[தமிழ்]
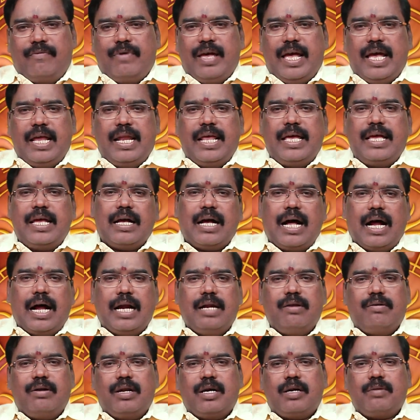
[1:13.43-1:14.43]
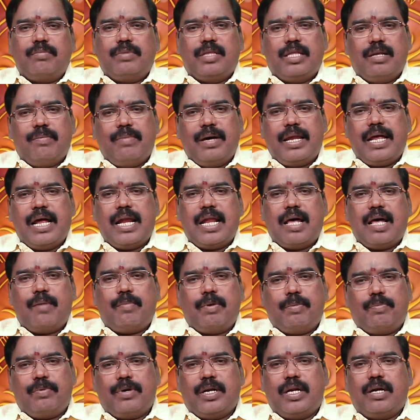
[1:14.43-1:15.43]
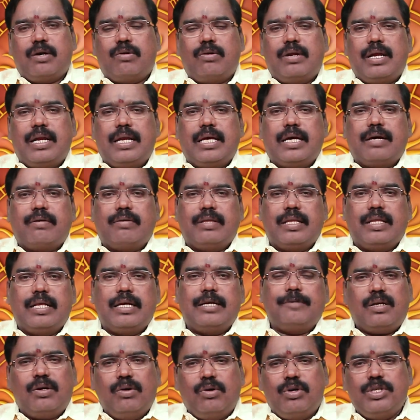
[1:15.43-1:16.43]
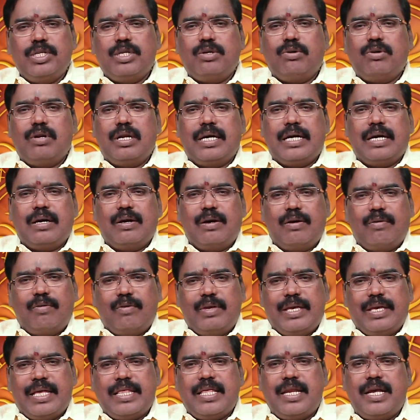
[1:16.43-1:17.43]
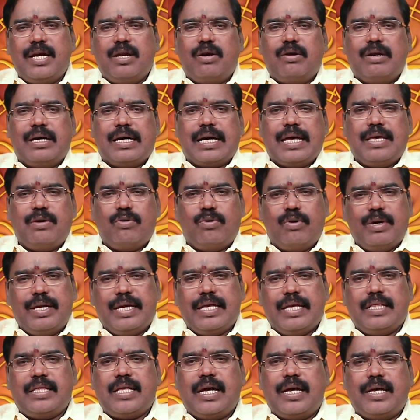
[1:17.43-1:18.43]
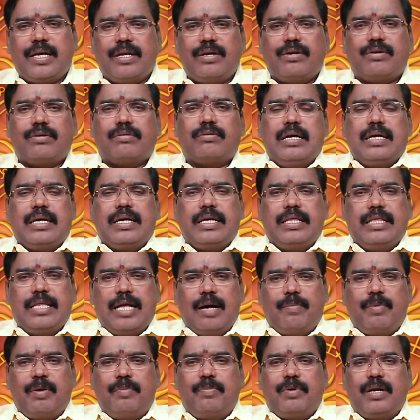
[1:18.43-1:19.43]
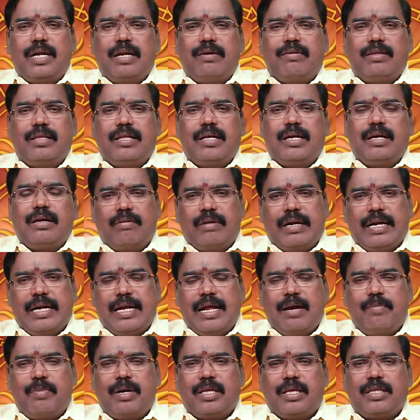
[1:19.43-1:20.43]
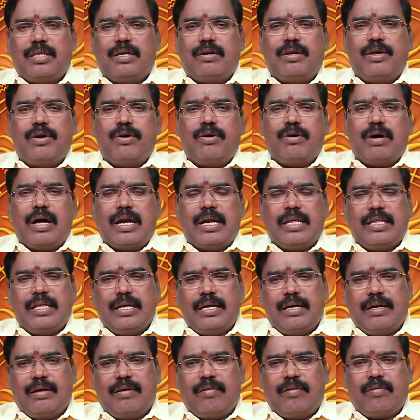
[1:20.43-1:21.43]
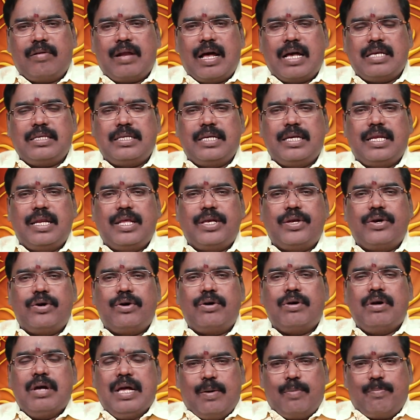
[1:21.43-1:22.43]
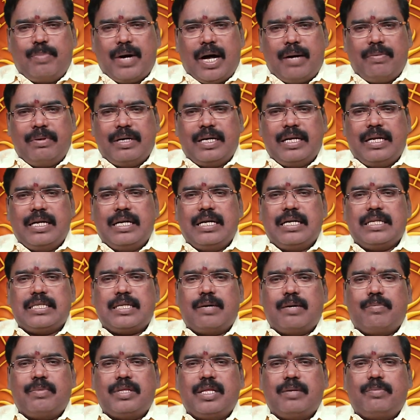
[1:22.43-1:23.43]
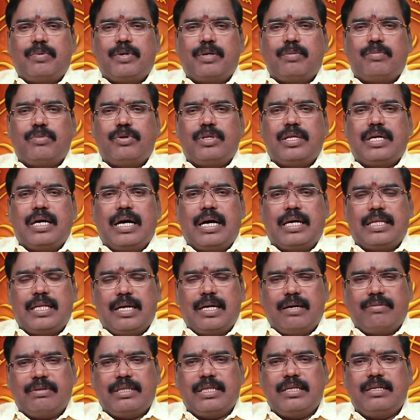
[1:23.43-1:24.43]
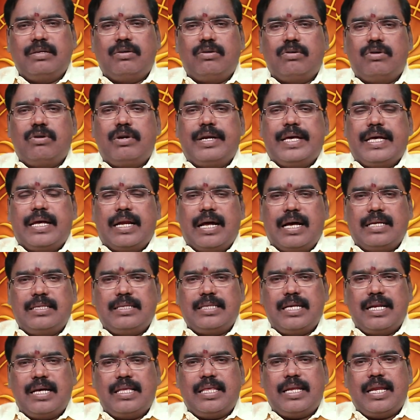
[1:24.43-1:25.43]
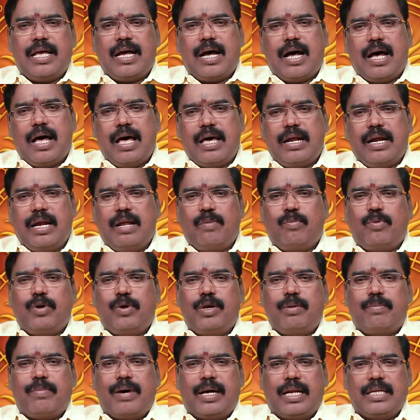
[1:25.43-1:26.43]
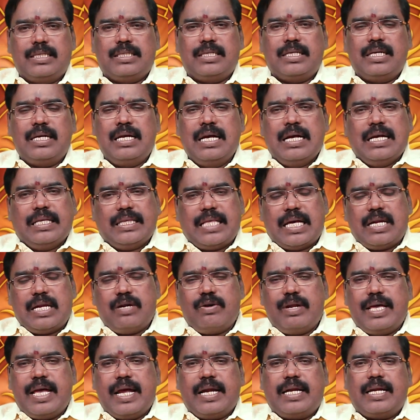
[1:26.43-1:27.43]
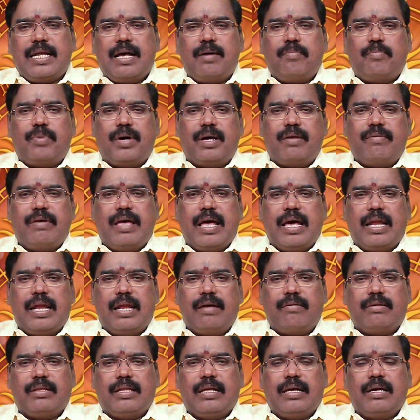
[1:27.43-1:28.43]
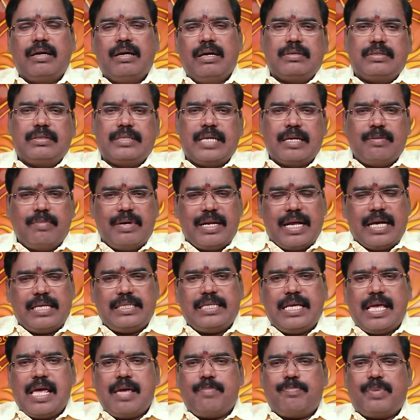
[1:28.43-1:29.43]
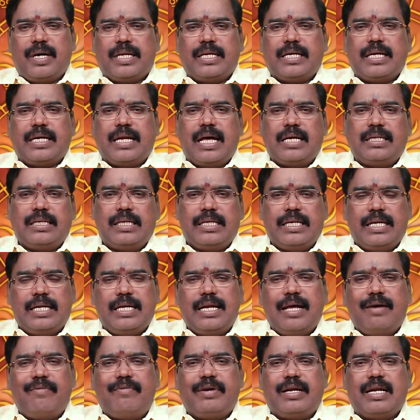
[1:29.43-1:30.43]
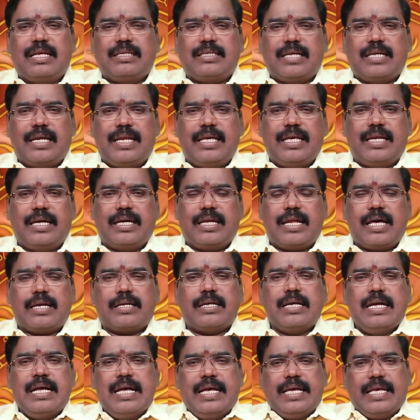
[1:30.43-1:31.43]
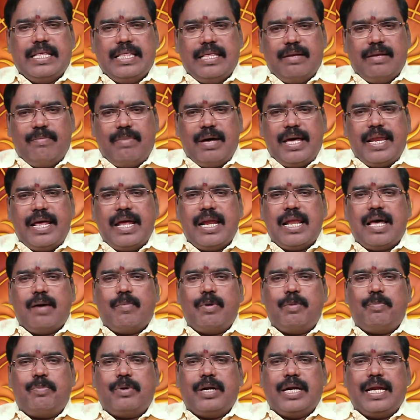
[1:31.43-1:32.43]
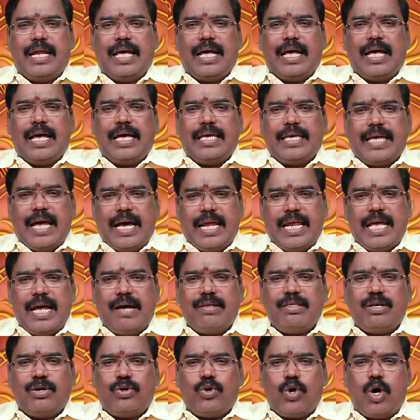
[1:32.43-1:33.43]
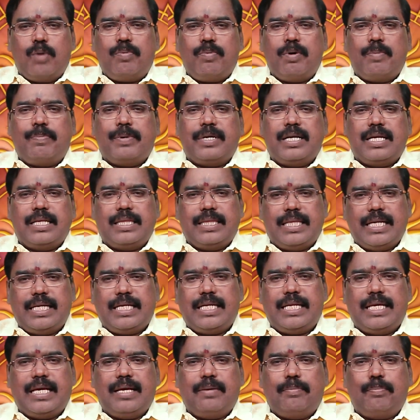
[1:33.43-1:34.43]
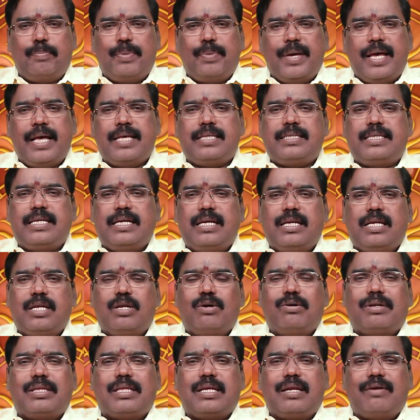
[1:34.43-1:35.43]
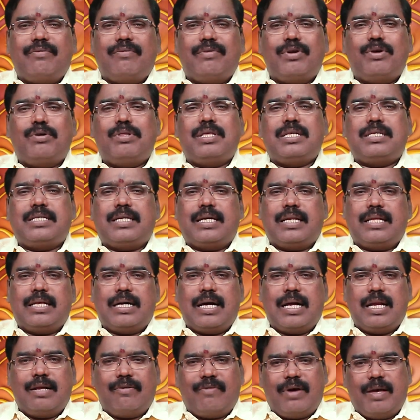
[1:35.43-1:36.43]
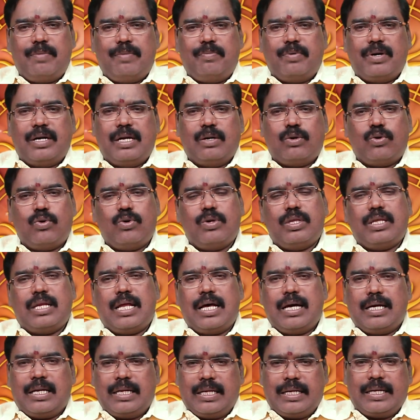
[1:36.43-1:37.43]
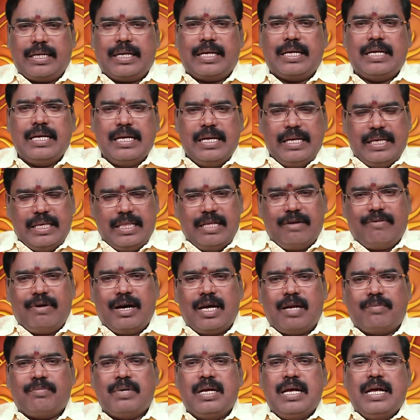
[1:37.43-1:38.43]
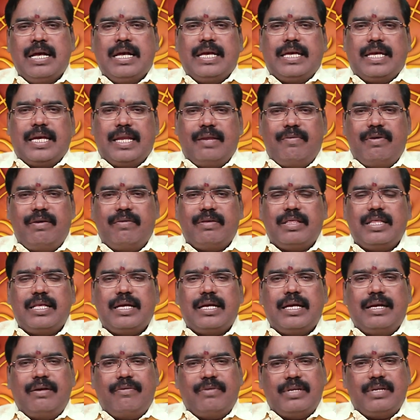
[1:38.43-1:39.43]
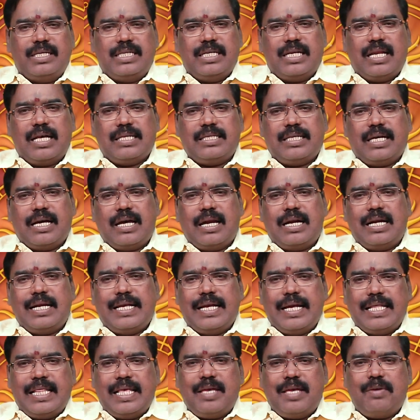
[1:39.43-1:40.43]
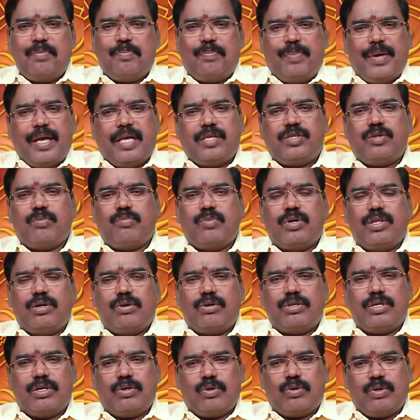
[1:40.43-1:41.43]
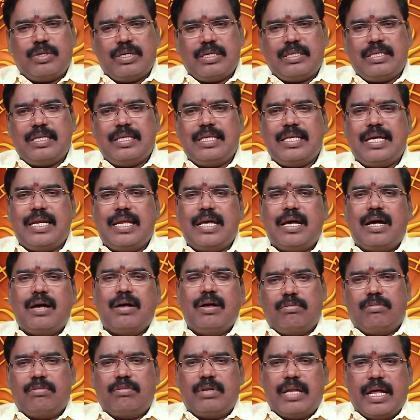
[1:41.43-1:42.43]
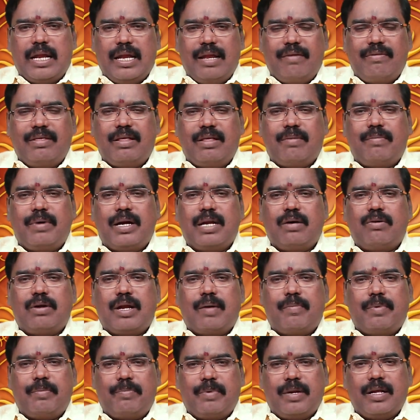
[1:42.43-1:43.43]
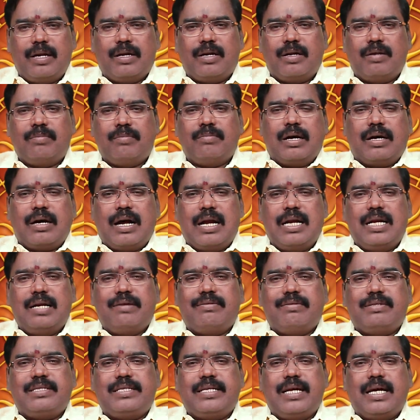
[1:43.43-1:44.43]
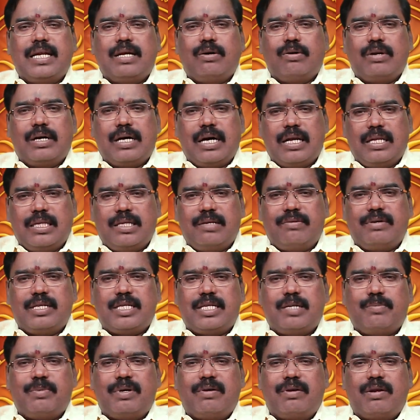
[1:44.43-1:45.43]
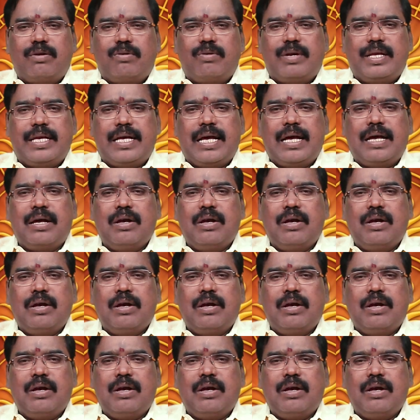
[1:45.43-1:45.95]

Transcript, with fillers: வேலை அலுவலகம் இந்த மாதிரியான அமைப்புகளில் கூட நீங்கள் வந்து கொஞ்சம் உங்களுக்கு எதிரிகளோட கை ஓங்கி தான் இருக்கும் இந்த அமைப்புகளில் வந்து ரெண்டாம் இடத்தையோ அல்லது ராசியிலேயோ பாவகிரகங்கள் சம்மந்தப்படும் போது அதாவது உங்களுடைய ராசிநாதனே ஆறில் போய் மறைஞ்சு தன்னுடைய எட்டாம் பார்வையால் வந்து ஜென்ம ராசியை பார்க்கிறார் இரண்டாம் வீட்டில் சனி இருக்கிறார் இந்த மாதிரியான அமைப்புகளில் யாரையாவது கோபப்பட்டு திட்டி பேசி இன்னொருத்தரை விரோதிச்சுக்கிறதுக்கான வாய்ப்புகள் கூடுதலாக இருக்குது இந்த வாரம் எனவே வந்து விருச்சிகராசிக்காரர்கள் எதையும் பேசும்போது கொஞ்சம் கொஞ்சம் சிந்தனையாக நல்ல விதமான ஒரு அமைப்பில் இருக்கணும் கான்ட்ரவர்சியான ஒரு கருத்து வேற்றுமை வரக்கூடிய